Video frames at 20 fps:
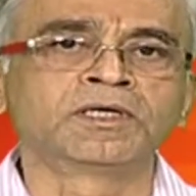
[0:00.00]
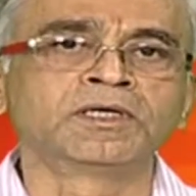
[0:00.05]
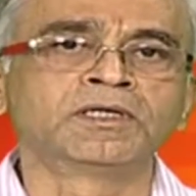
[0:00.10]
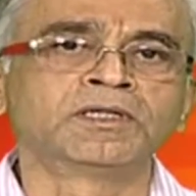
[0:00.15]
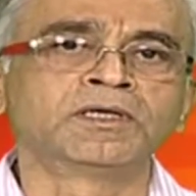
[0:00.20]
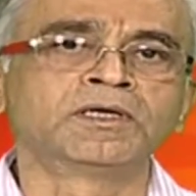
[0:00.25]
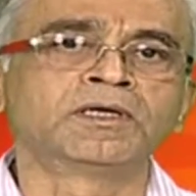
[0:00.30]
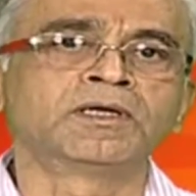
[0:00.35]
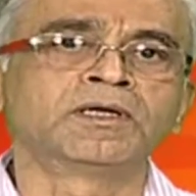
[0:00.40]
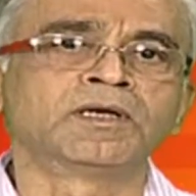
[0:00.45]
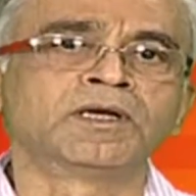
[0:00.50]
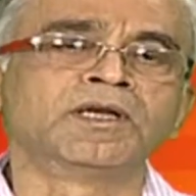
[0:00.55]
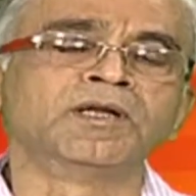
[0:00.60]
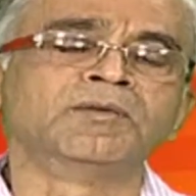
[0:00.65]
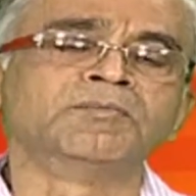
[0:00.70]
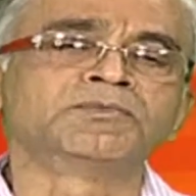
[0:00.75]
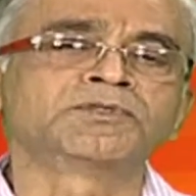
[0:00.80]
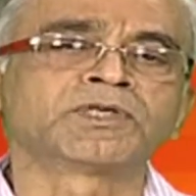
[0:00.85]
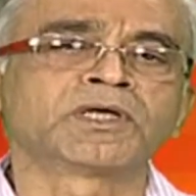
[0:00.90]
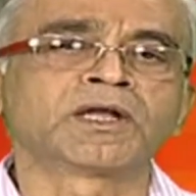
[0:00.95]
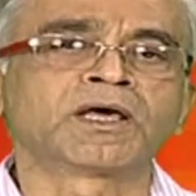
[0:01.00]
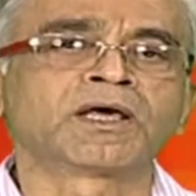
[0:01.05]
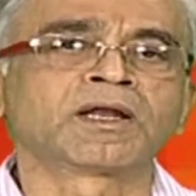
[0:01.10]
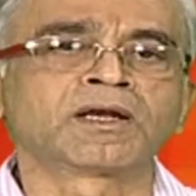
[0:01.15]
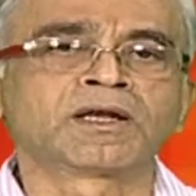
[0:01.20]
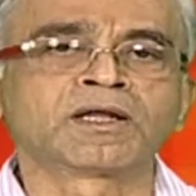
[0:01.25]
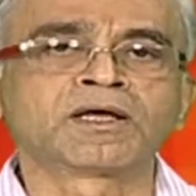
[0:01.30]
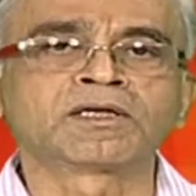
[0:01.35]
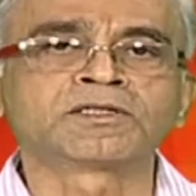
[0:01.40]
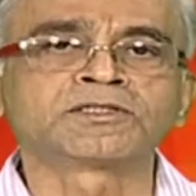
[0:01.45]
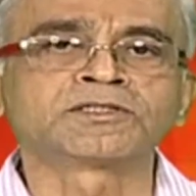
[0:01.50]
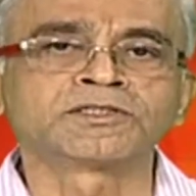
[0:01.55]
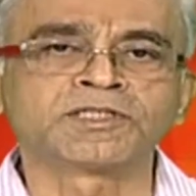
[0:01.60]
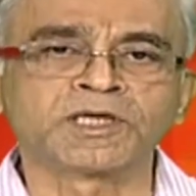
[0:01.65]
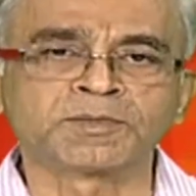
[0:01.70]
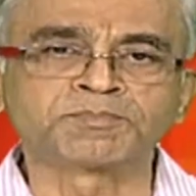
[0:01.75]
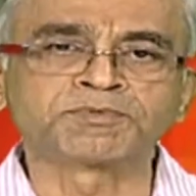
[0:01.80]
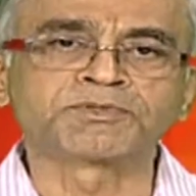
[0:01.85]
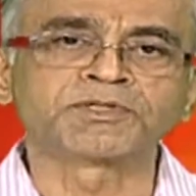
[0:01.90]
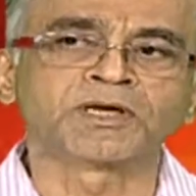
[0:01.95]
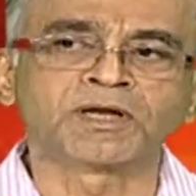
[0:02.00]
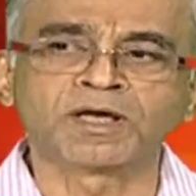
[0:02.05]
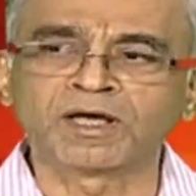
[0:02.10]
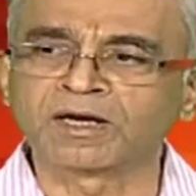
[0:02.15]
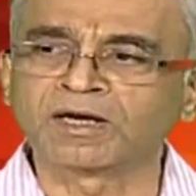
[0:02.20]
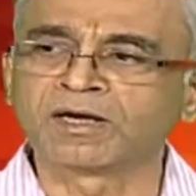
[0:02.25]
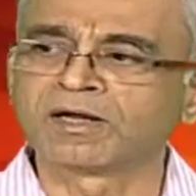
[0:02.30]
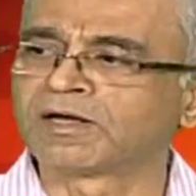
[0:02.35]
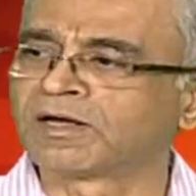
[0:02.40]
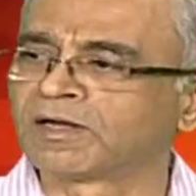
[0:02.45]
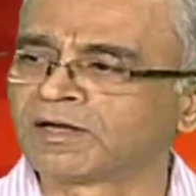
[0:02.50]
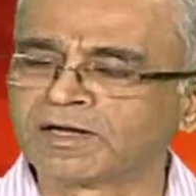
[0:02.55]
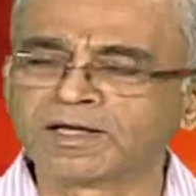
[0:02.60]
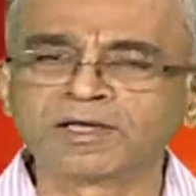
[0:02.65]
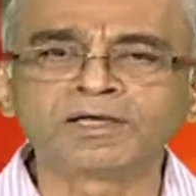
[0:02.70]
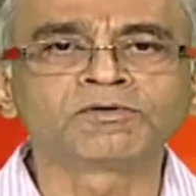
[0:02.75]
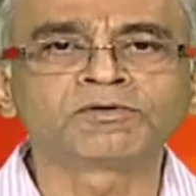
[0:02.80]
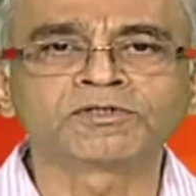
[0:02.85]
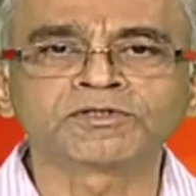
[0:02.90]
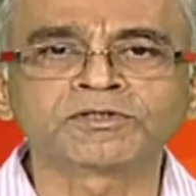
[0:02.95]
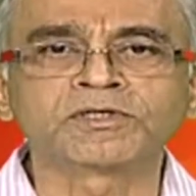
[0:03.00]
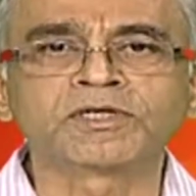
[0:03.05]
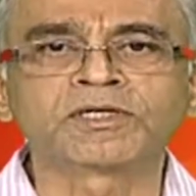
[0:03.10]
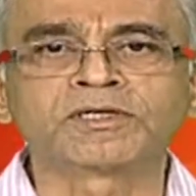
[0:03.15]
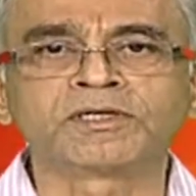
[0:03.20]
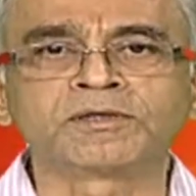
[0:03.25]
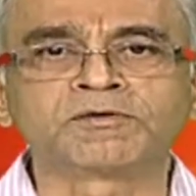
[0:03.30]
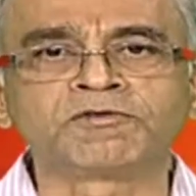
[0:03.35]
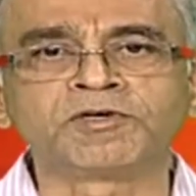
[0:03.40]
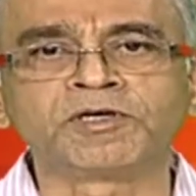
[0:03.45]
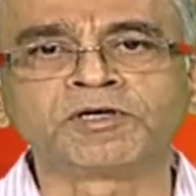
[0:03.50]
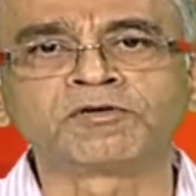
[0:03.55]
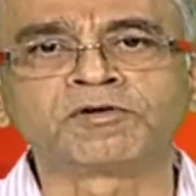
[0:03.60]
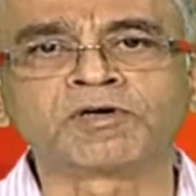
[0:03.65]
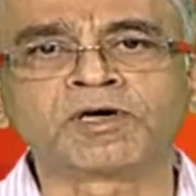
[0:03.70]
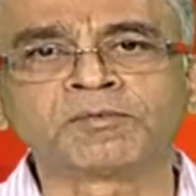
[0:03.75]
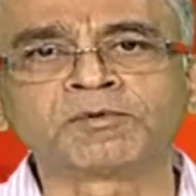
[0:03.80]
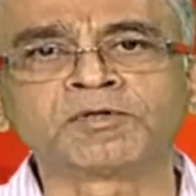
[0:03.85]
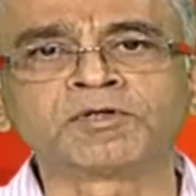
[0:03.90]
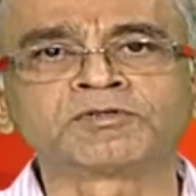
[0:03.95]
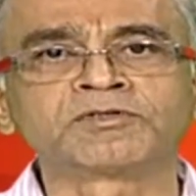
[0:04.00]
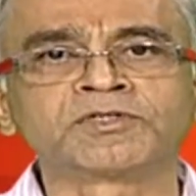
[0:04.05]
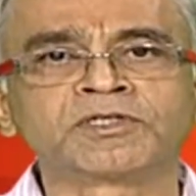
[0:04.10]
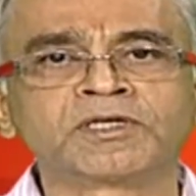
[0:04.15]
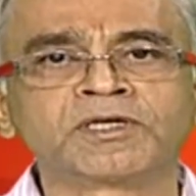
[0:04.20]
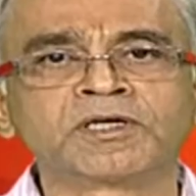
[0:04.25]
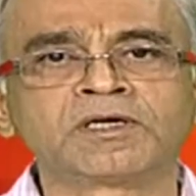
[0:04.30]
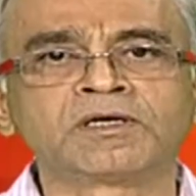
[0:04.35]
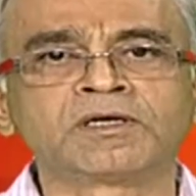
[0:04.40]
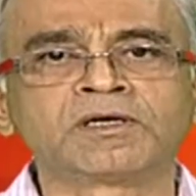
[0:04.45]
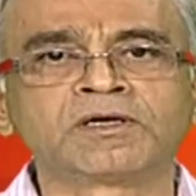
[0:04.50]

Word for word: ఇది లిమ్స్ అనాలనా స్టెప్స్ అనాలనా అని ఒక చిన్న ఒక చిన్న